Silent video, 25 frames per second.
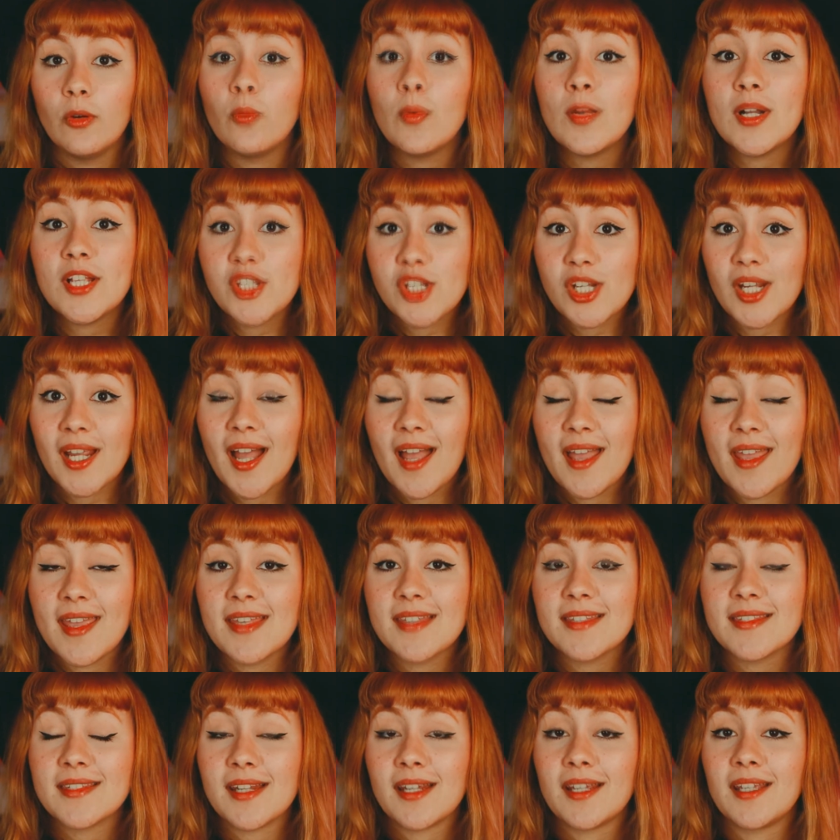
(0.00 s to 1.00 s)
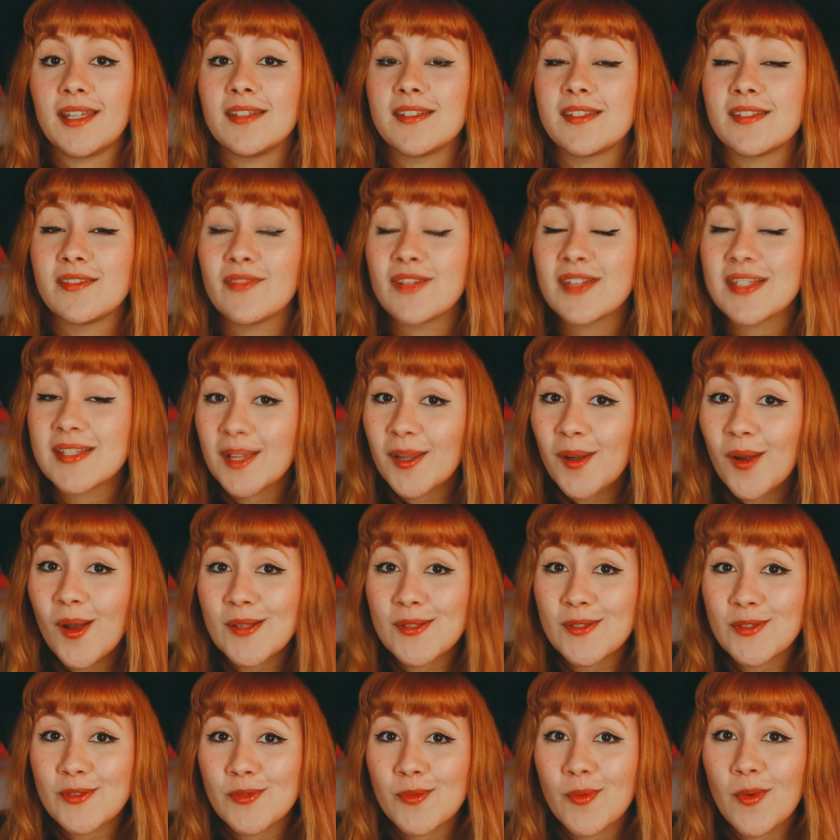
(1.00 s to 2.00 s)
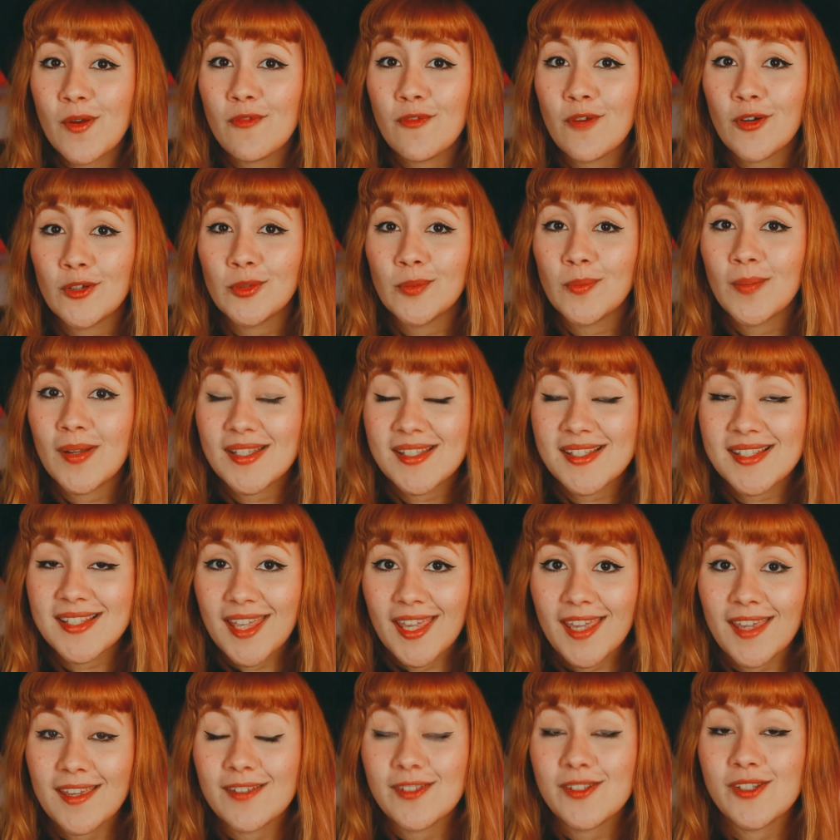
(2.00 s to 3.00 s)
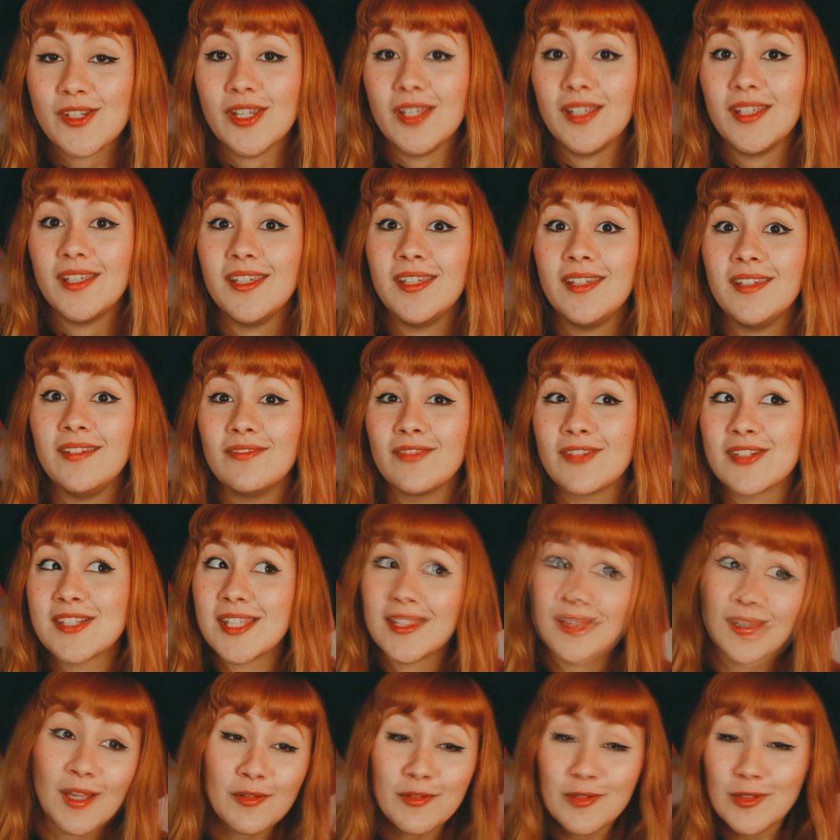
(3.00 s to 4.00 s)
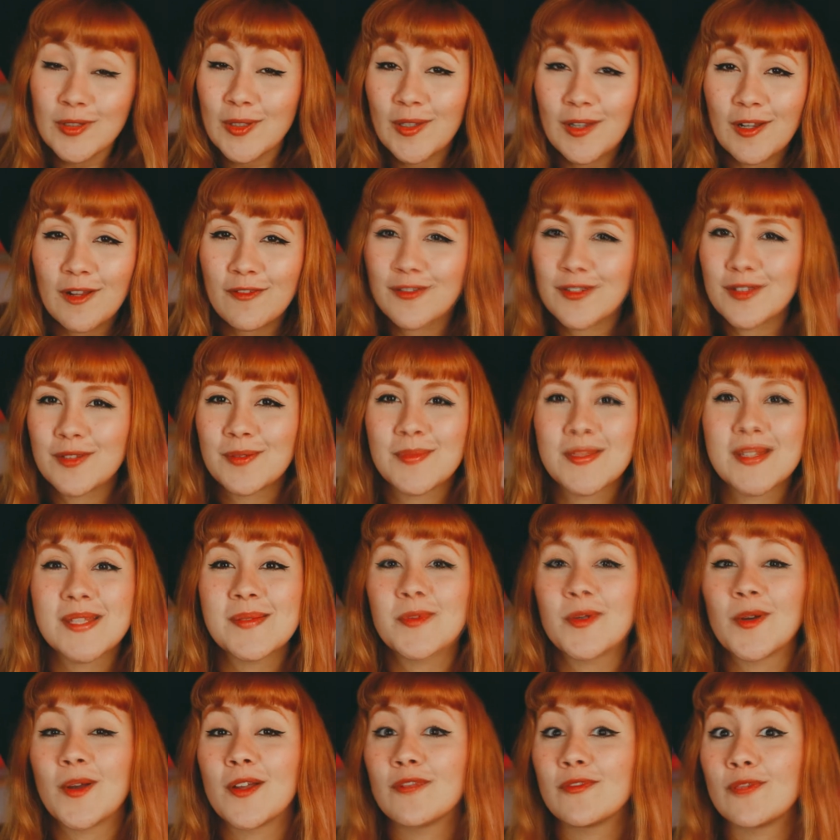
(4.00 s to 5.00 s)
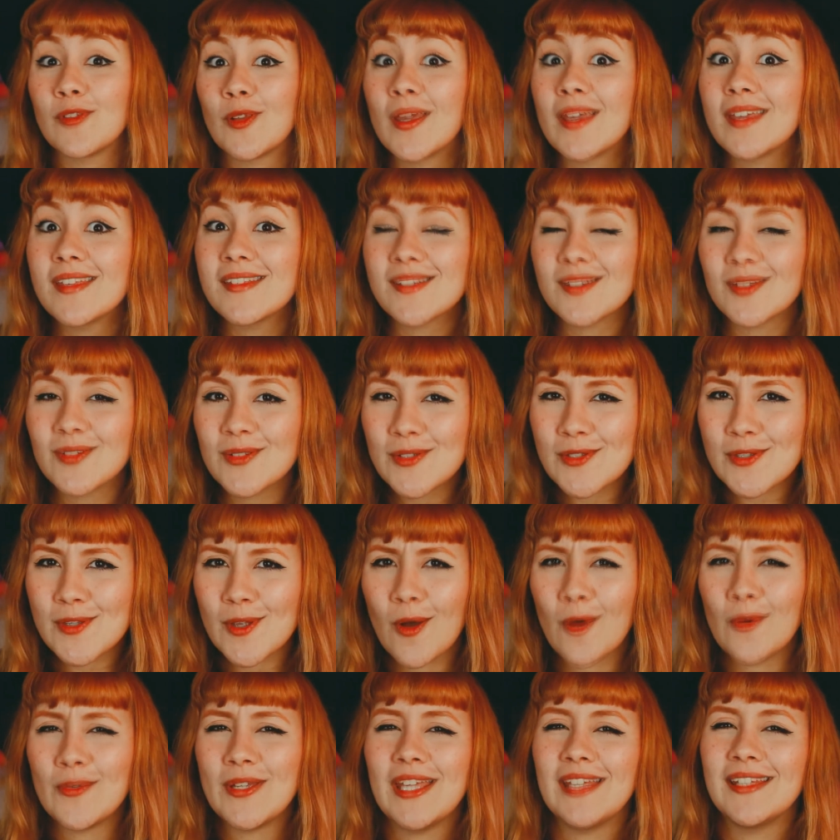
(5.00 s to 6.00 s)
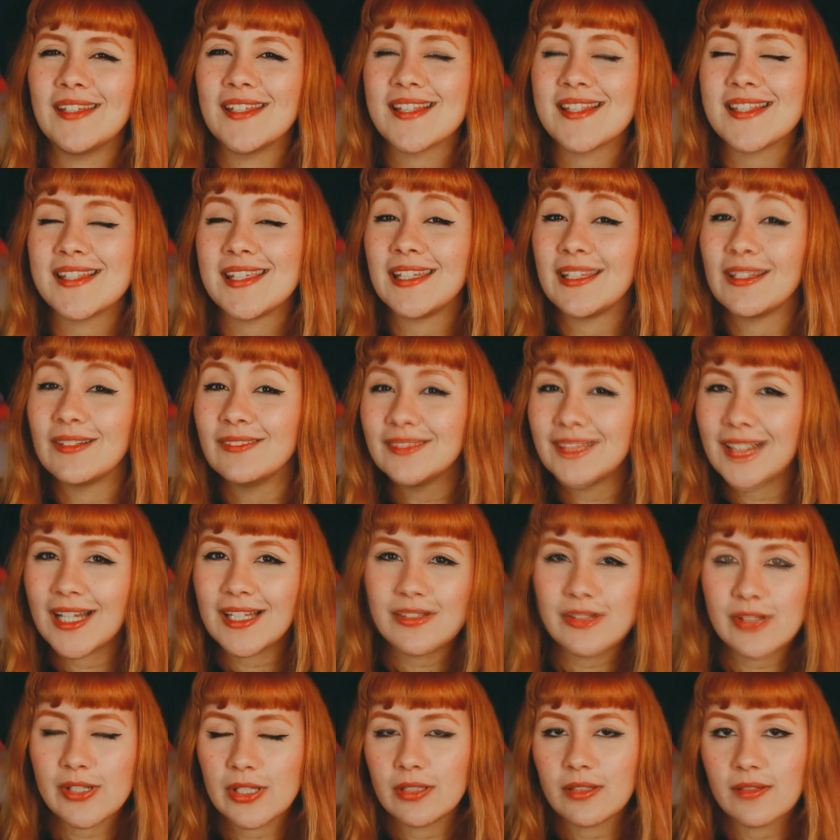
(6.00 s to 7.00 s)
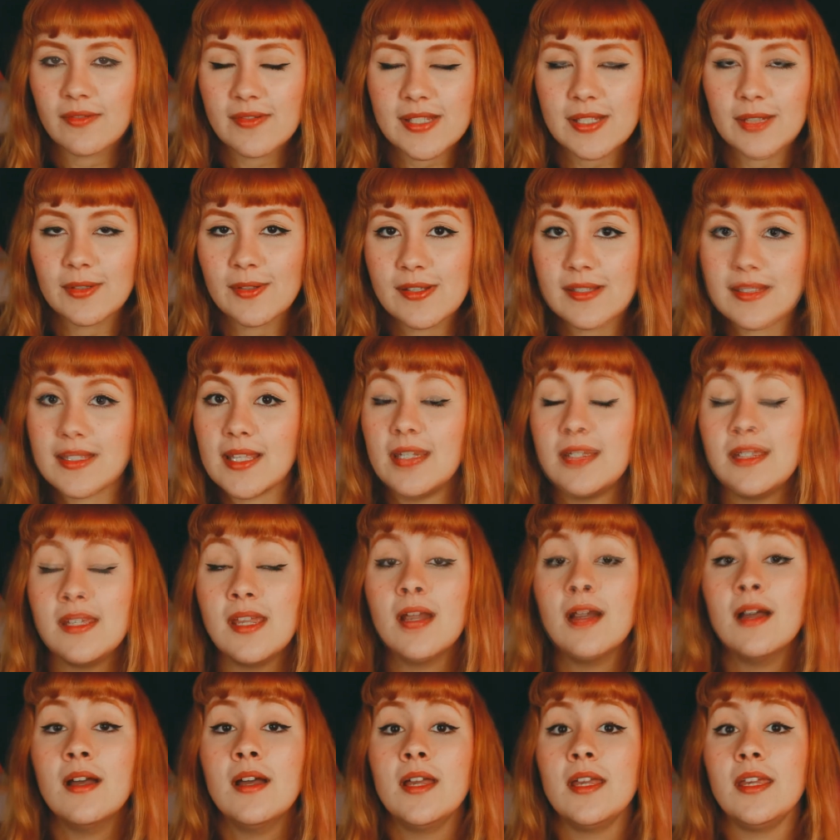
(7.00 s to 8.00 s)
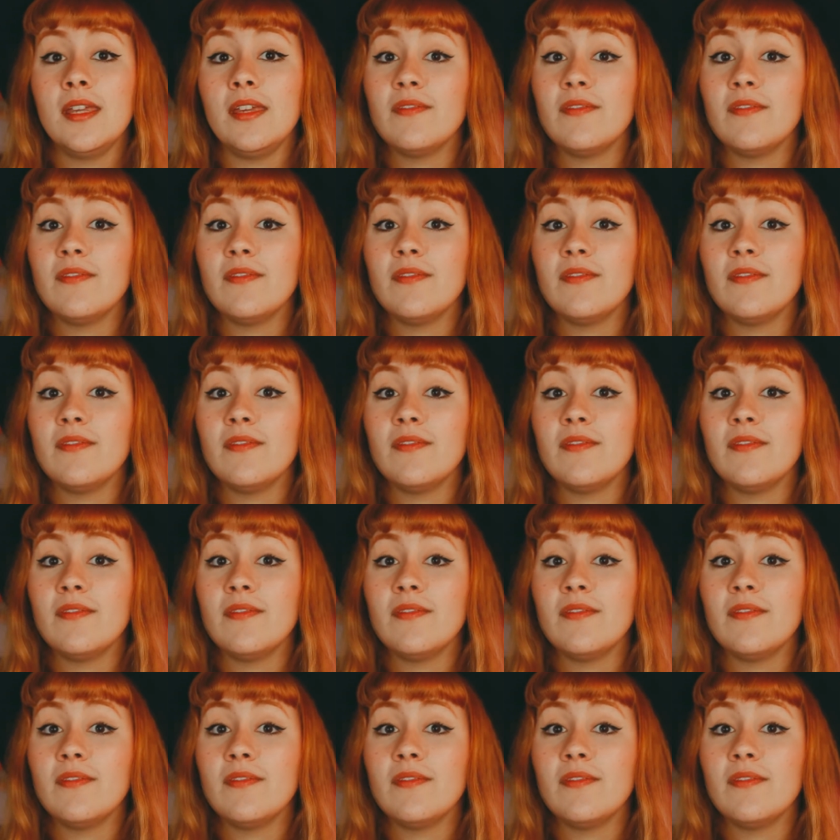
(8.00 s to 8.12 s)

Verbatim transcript: Uma dica extra é que se você gosta de uma foto mais quente e você está fotografando mesmo com a influência do sol e ainda assim não está do jeito jeito que você gostaria,